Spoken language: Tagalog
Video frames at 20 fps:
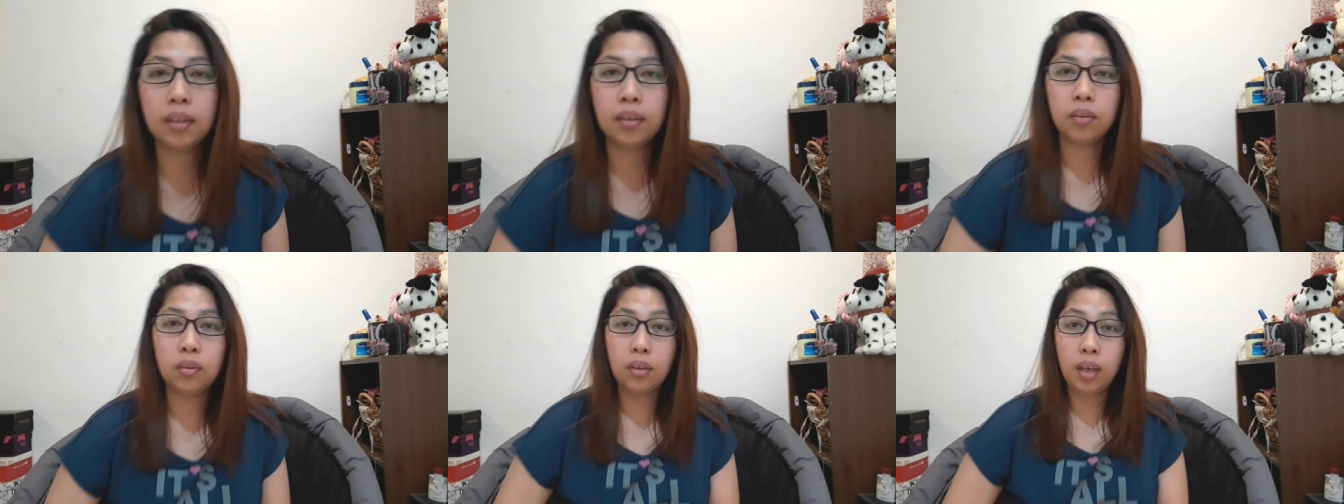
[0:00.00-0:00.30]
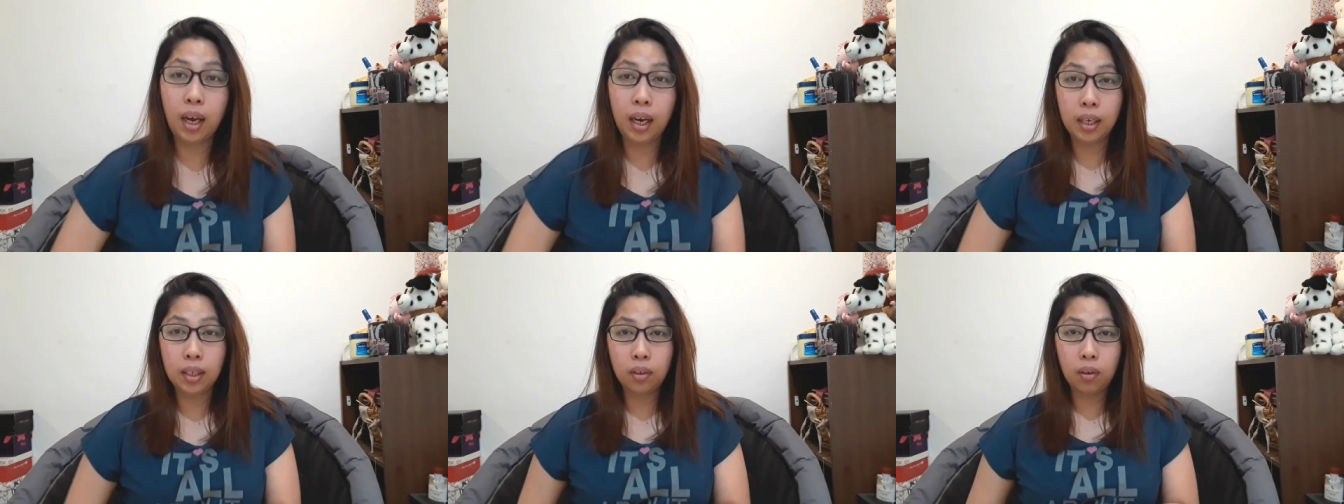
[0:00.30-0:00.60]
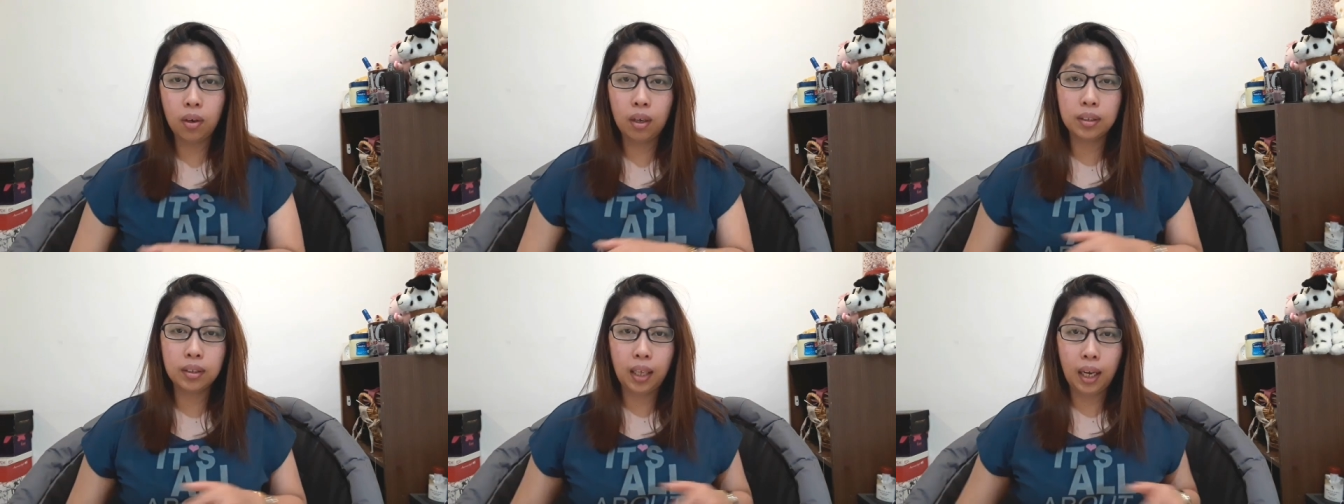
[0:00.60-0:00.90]
Unahin
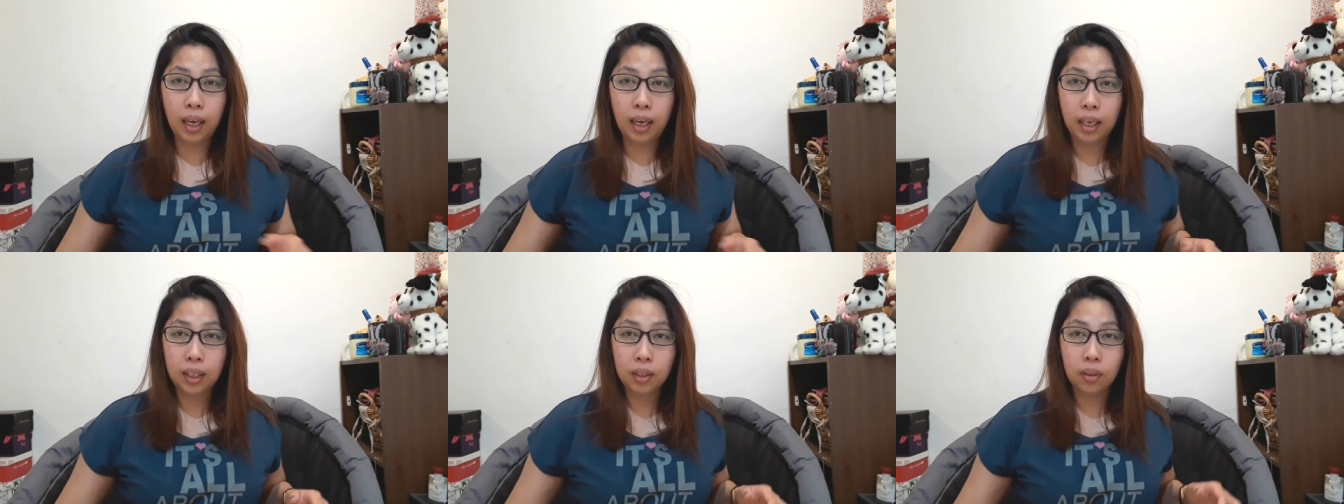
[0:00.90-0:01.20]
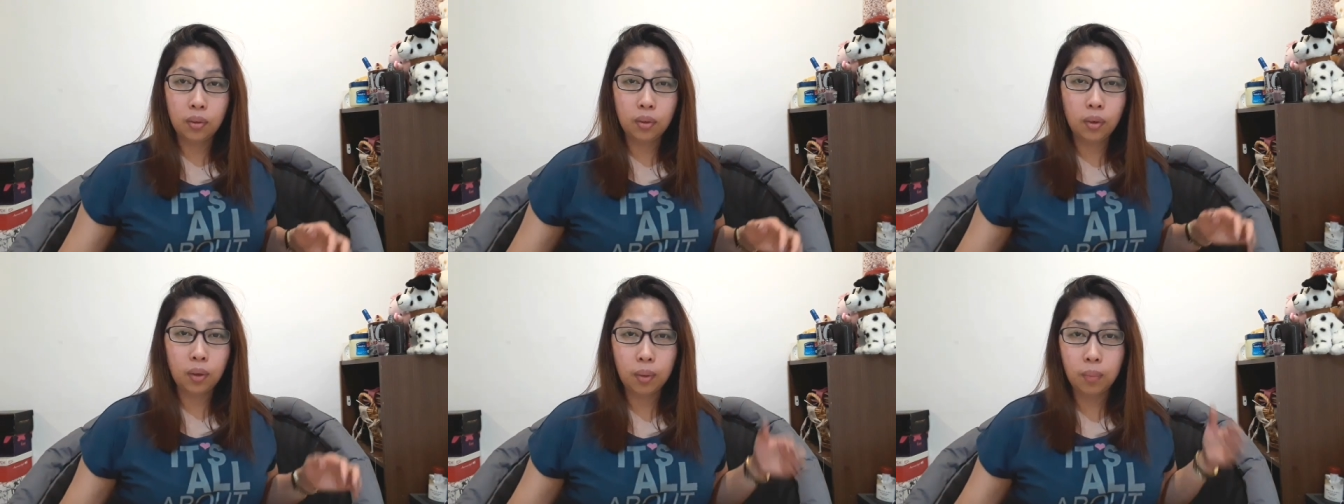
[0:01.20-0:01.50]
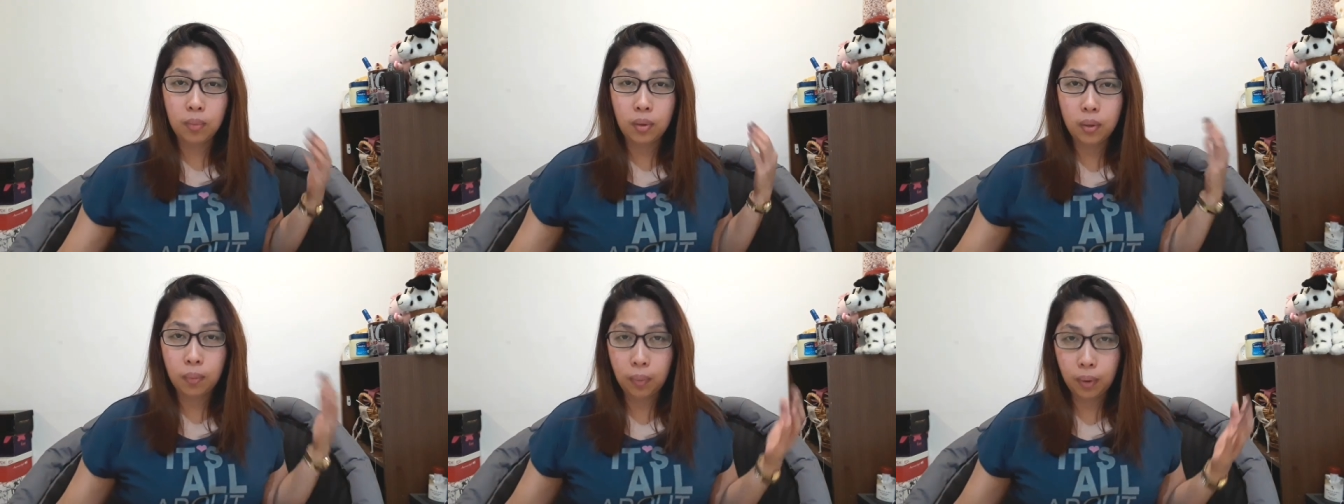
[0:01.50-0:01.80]
ko lang talaga tong
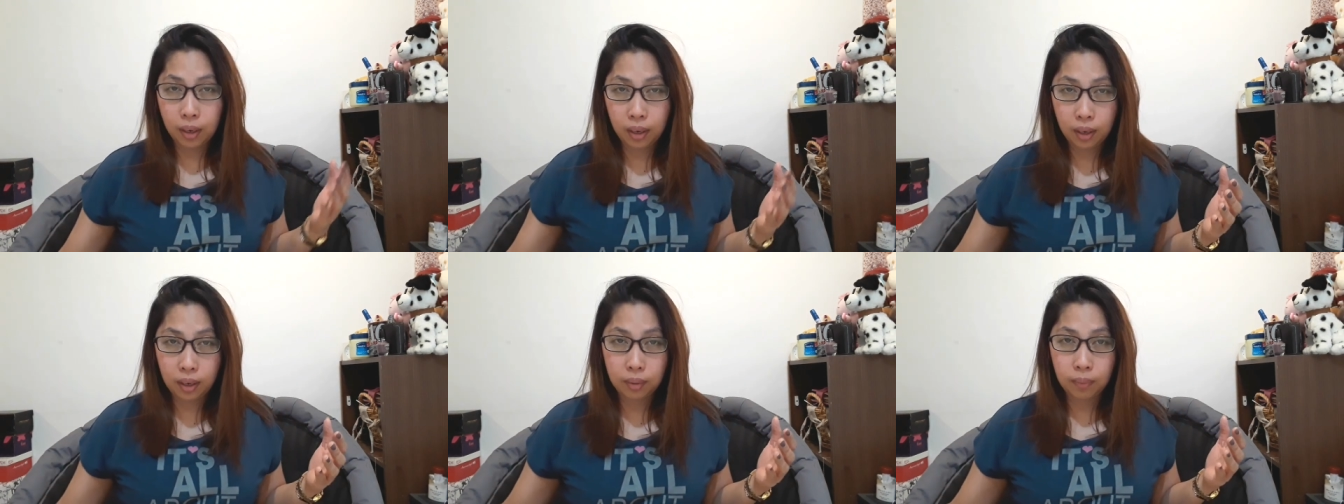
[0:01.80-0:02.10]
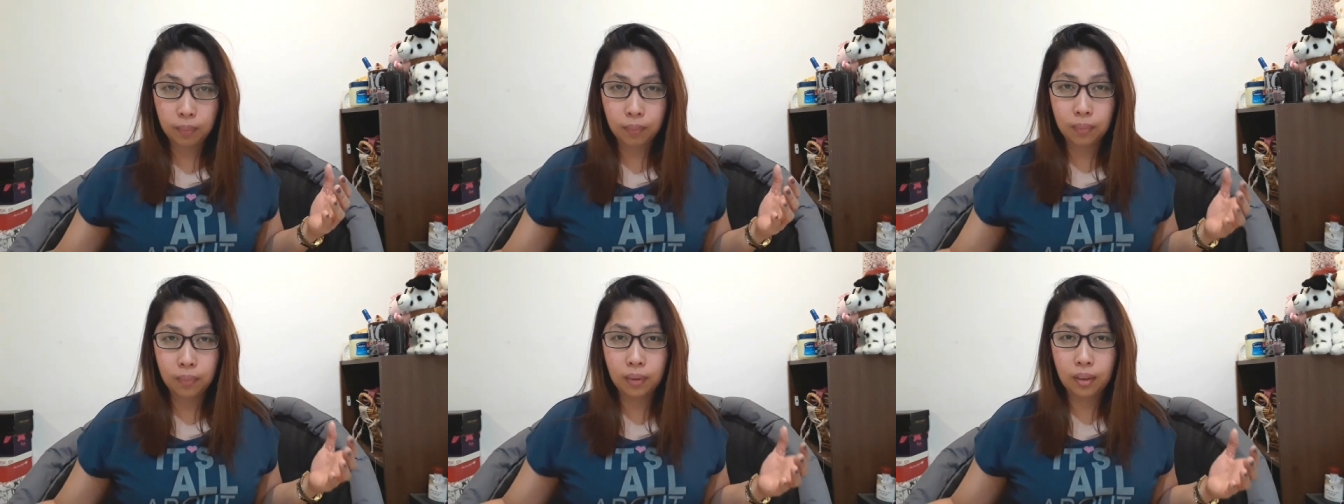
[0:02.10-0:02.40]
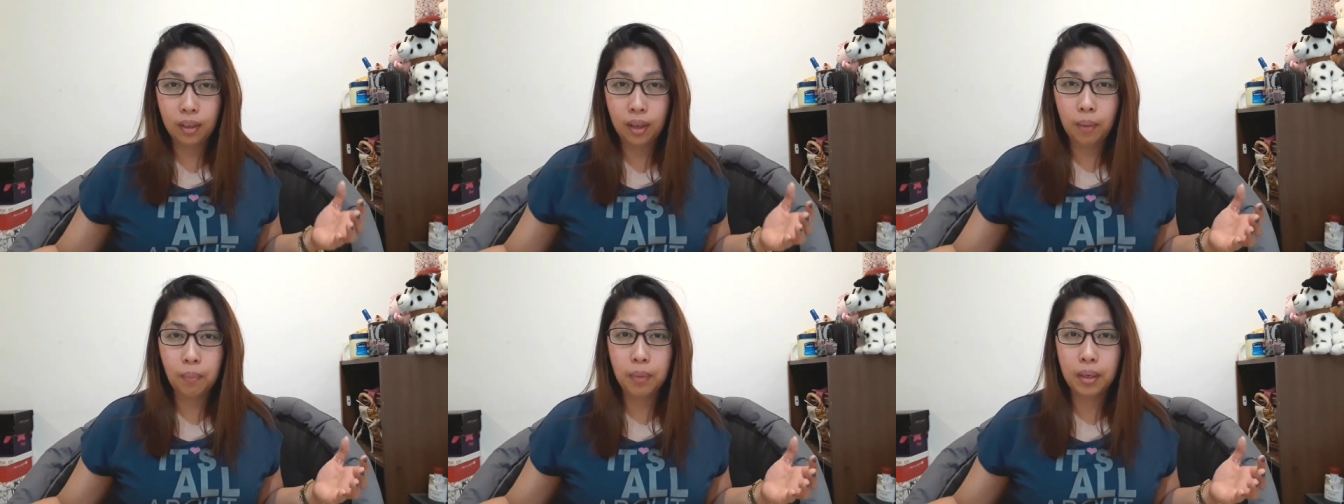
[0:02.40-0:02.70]
review para
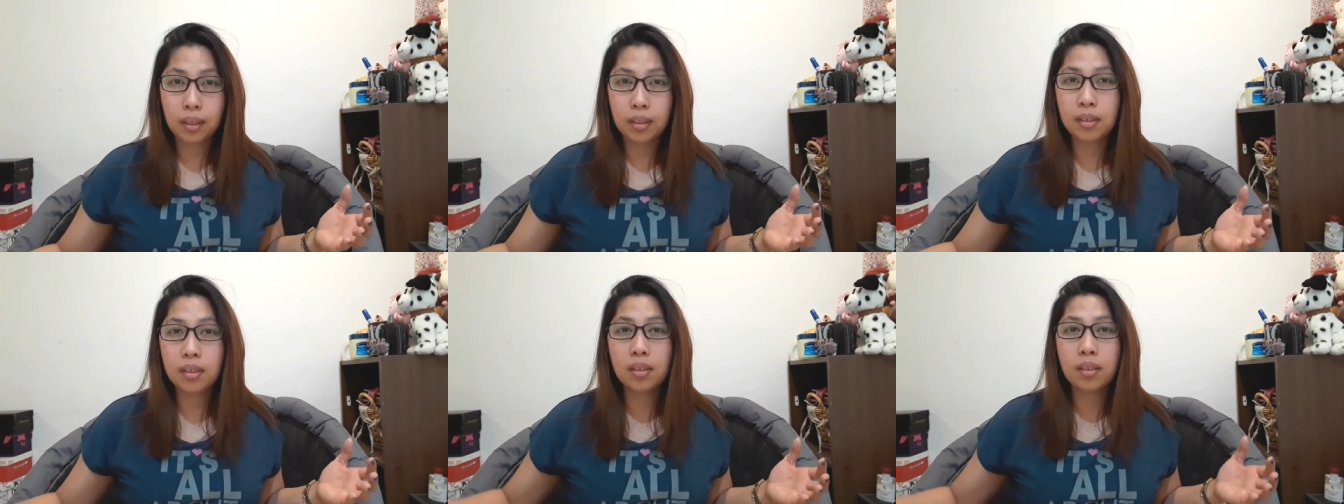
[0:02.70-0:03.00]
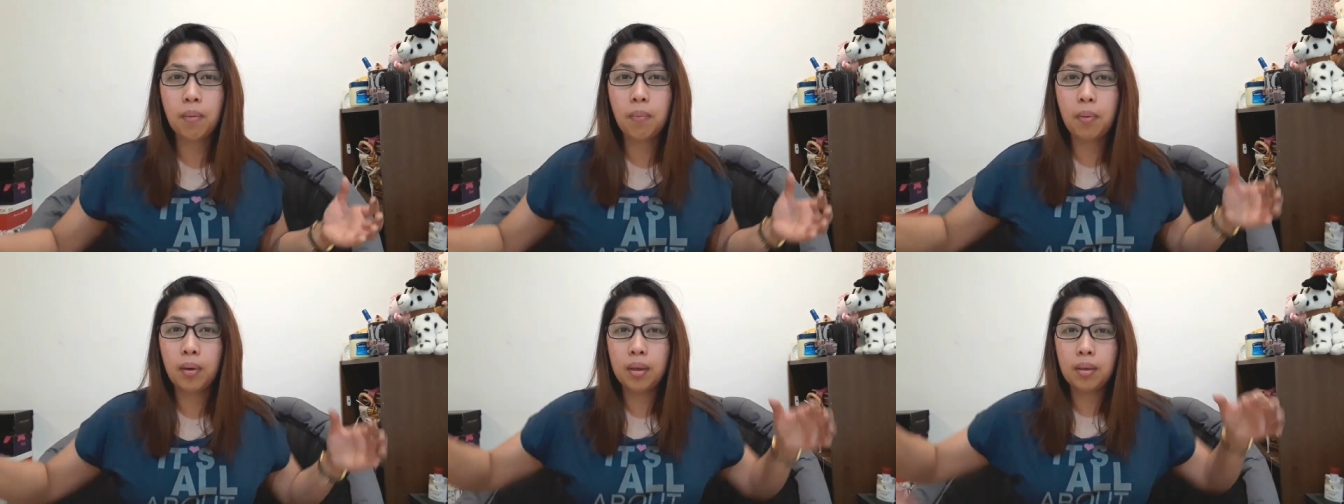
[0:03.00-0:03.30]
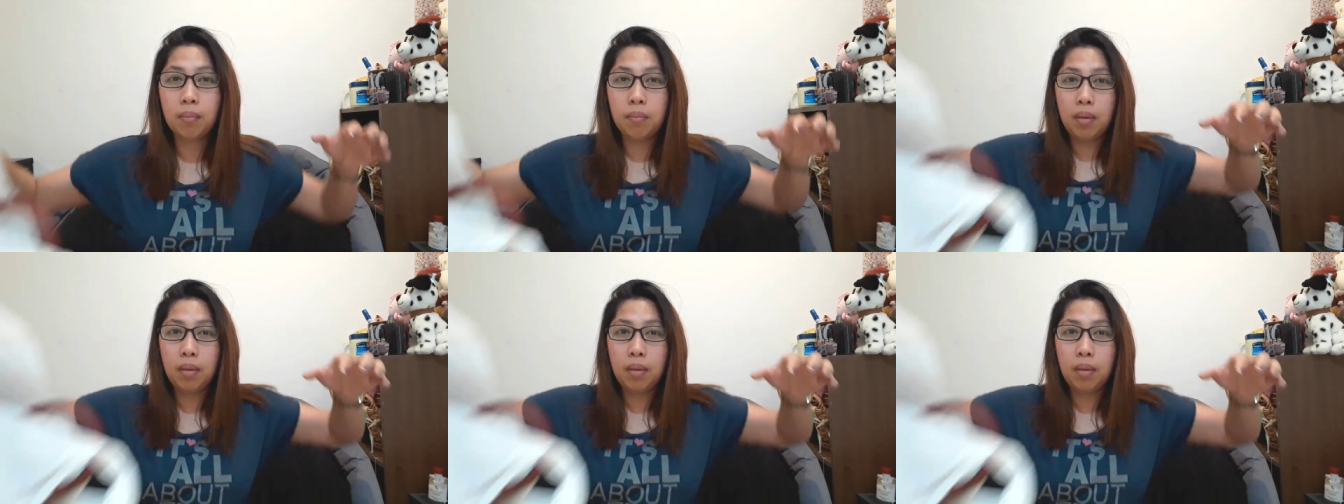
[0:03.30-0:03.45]
I make this separate